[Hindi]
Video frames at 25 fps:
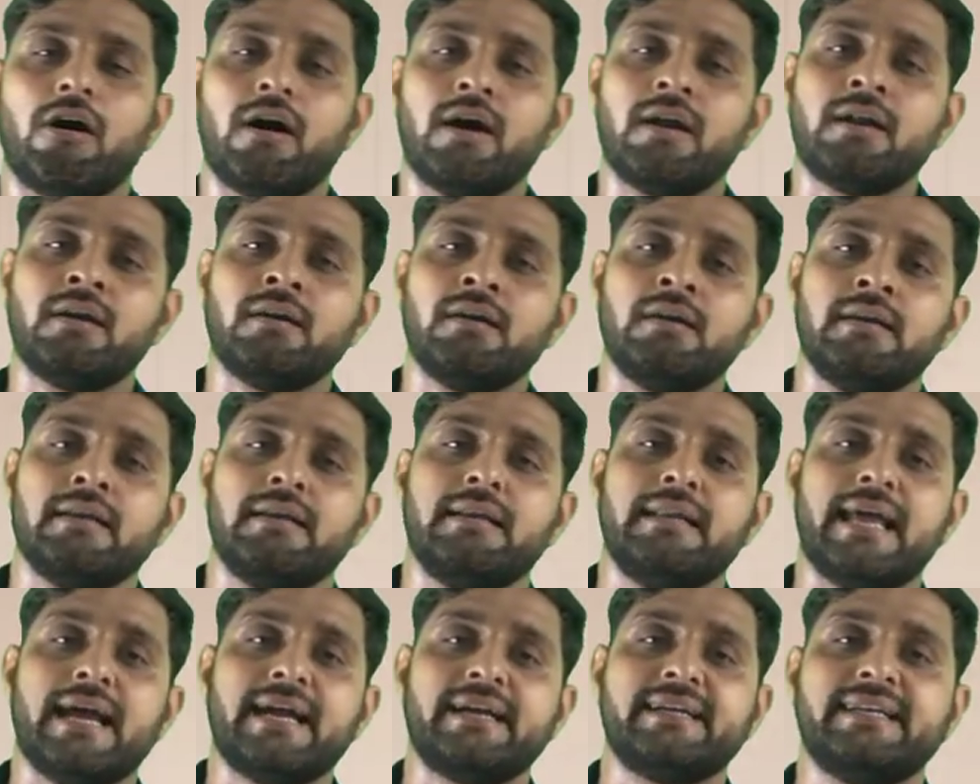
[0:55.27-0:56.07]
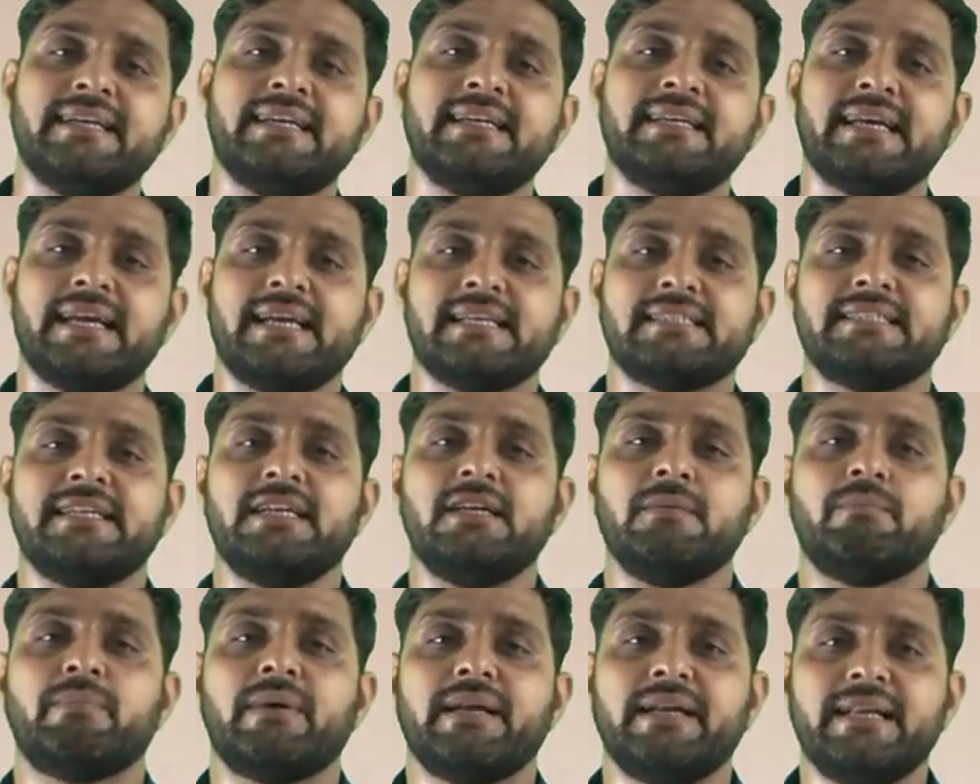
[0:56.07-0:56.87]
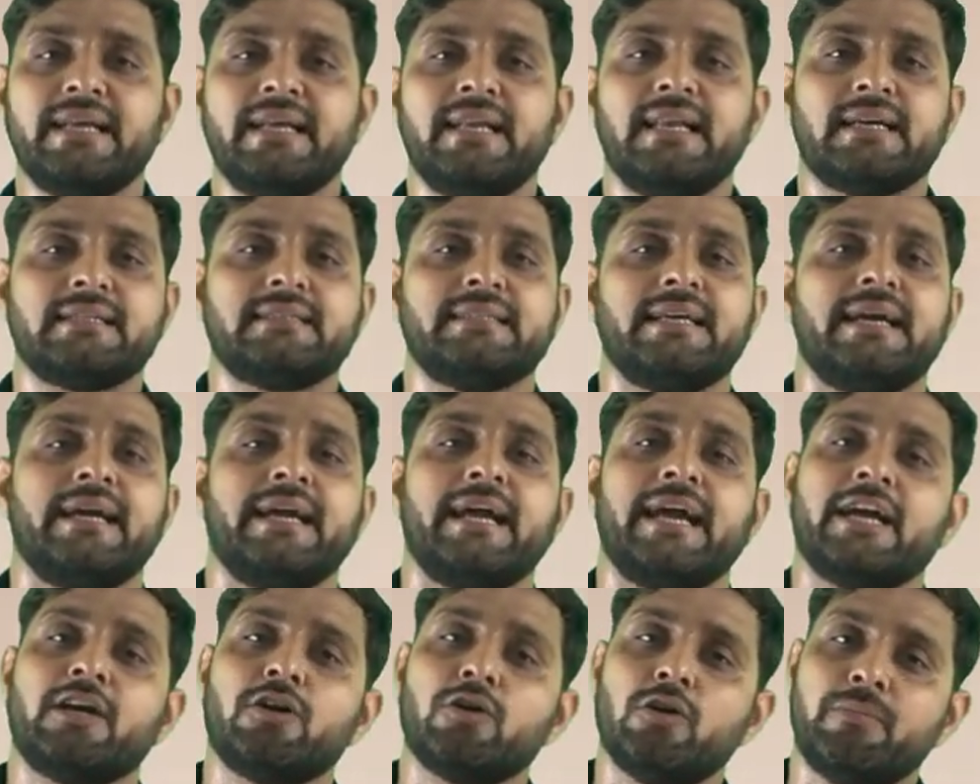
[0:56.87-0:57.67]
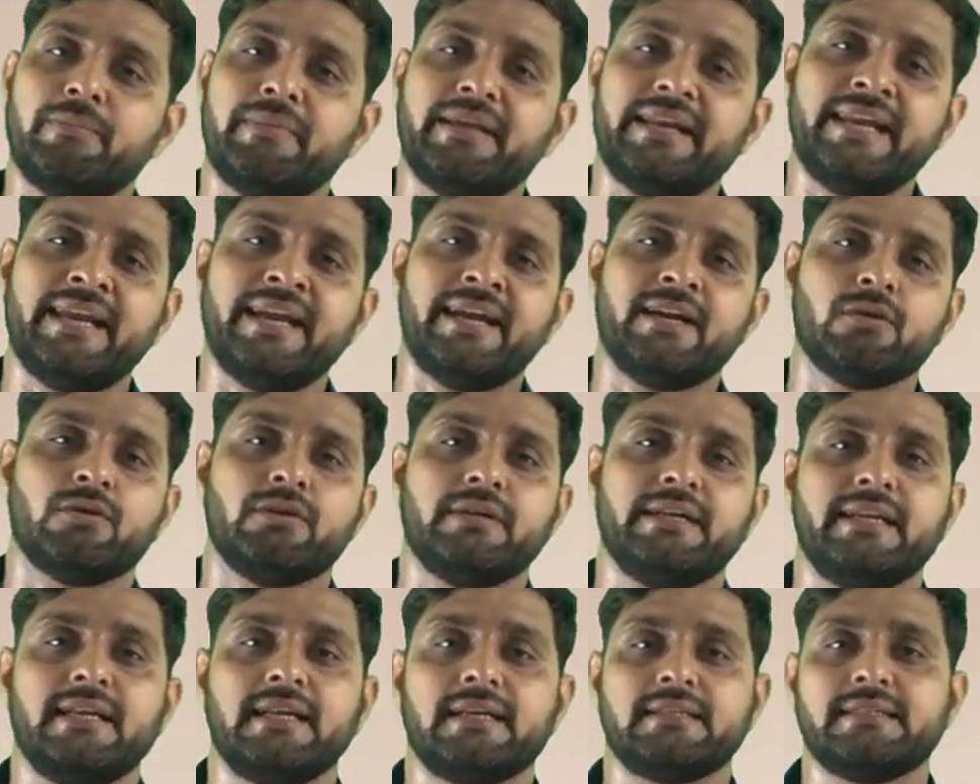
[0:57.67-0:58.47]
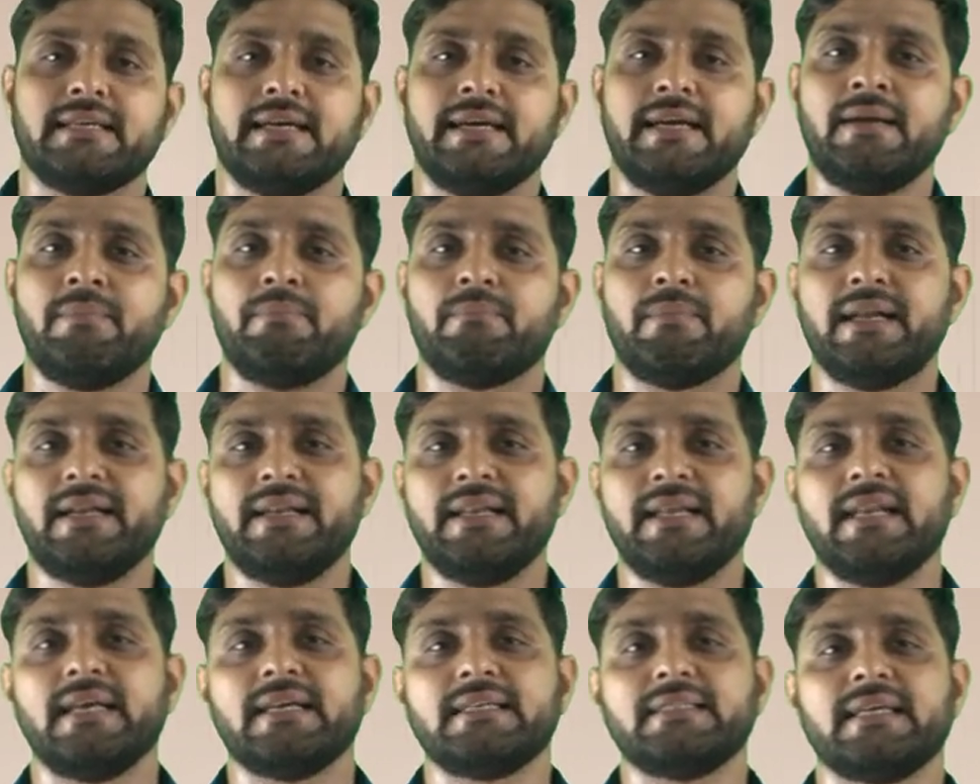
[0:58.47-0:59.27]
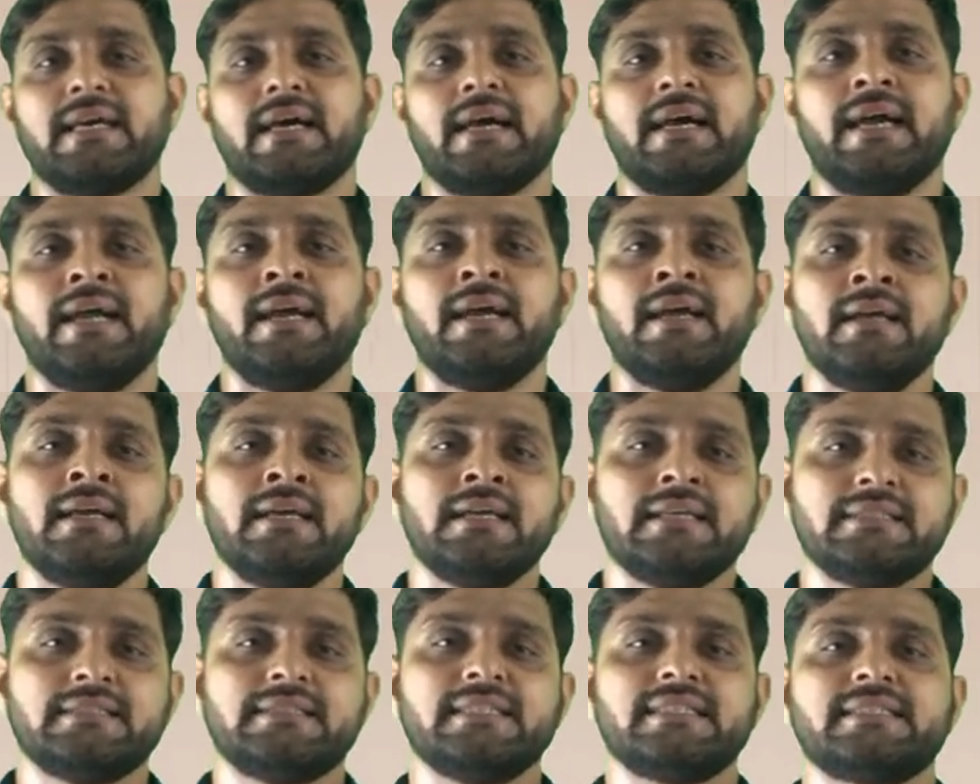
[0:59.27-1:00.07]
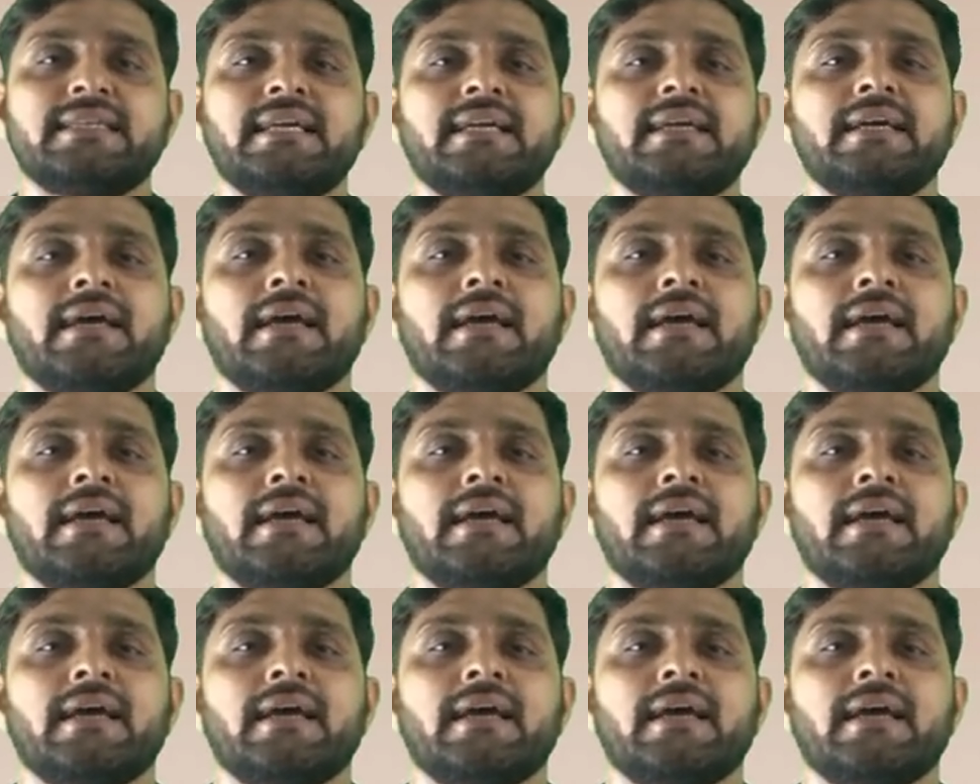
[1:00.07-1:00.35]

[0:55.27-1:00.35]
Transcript: और लैक्टेड एसिड बनने लगता है एक्मिलेट होने लगता है बनने लगता है जिसके